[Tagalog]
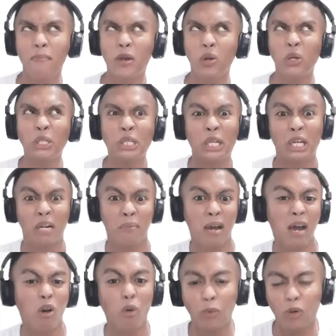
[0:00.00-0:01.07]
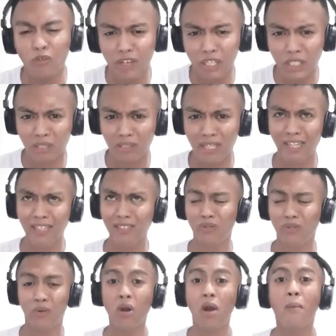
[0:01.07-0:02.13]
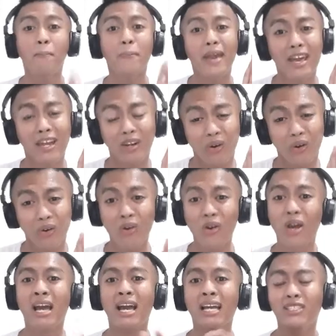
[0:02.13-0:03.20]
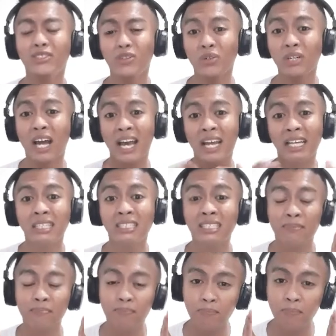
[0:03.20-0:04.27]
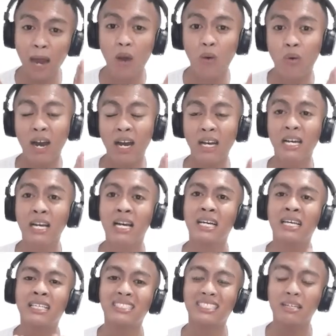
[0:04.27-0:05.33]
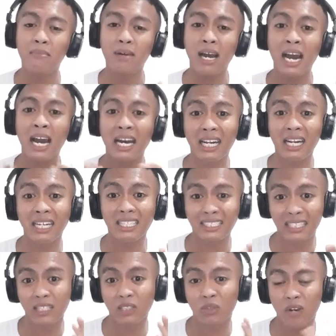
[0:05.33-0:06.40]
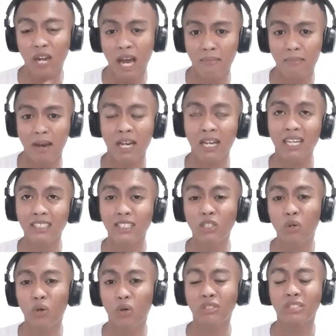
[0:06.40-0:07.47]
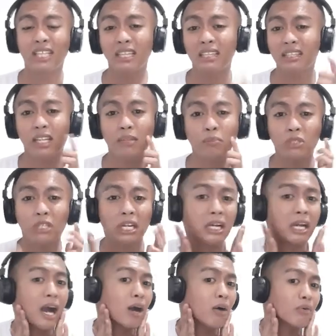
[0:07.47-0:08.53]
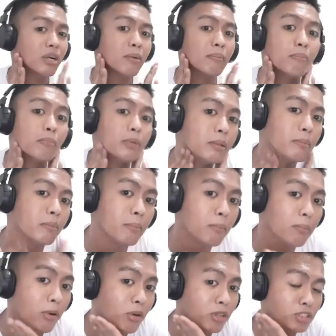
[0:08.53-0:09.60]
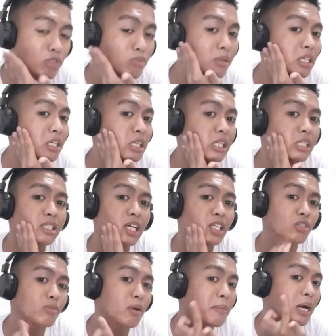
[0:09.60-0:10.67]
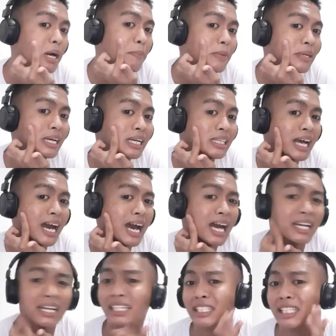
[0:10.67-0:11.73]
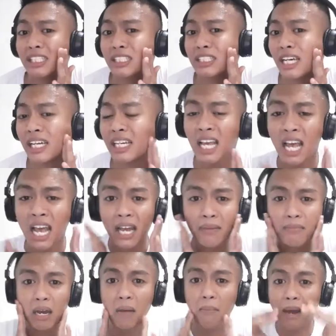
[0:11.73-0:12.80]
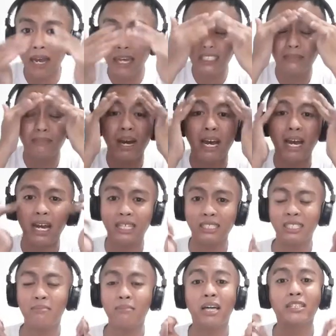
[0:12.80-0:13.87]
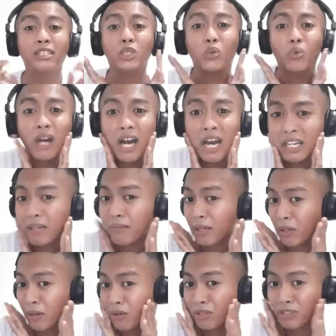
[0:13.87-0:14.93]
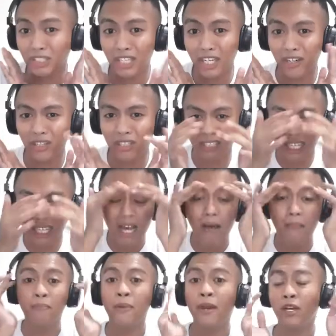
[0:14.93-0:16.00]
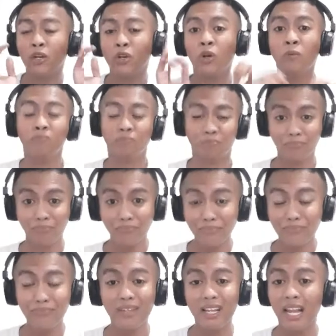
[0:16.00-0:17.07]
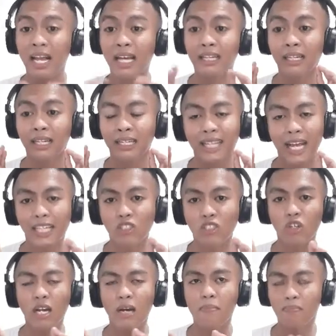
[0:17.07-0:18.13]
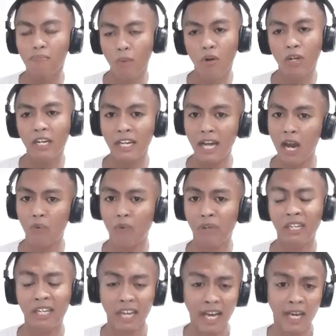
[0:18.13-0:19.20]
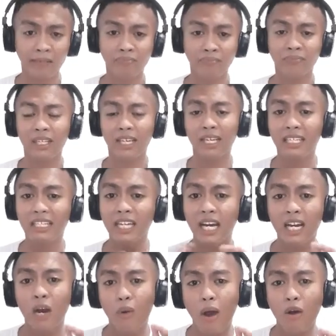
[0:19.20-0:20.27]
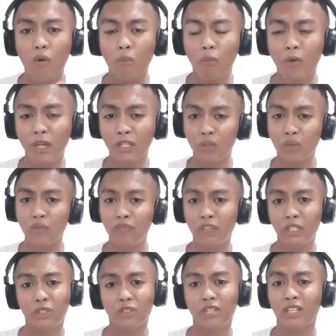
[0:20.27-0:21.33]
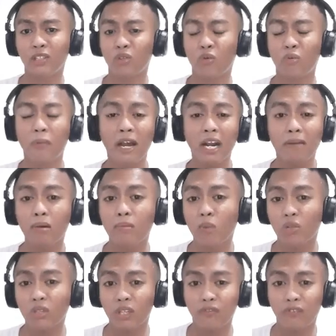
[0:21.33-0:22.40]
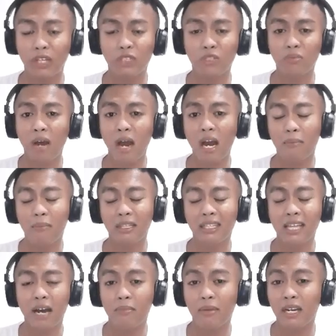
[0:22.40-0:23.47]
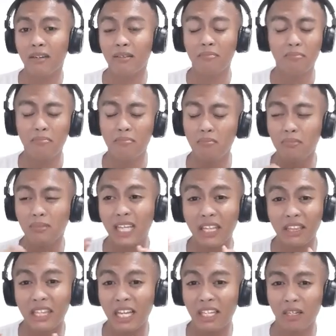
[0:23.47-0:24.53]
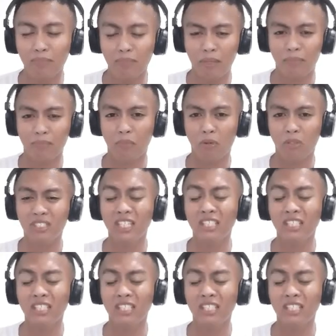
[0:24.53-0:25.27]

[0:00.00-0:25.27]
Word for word: Pero hindi nga naman ako professional, no? Pero, yun ay pawang sa mga karanasan ko lamang. Kasi noon, tagtag po talaga ako ng pimples. Kung makikita nyo, may mga pinagdaanan na dyan, mga bakas-bakas, na mga tinukaan ng manok, charot. Pero, nais ko lang po linawin na ginagawa ko po itong video na ito para ma-motivate yung mga kabataan tad-tad ang pimples.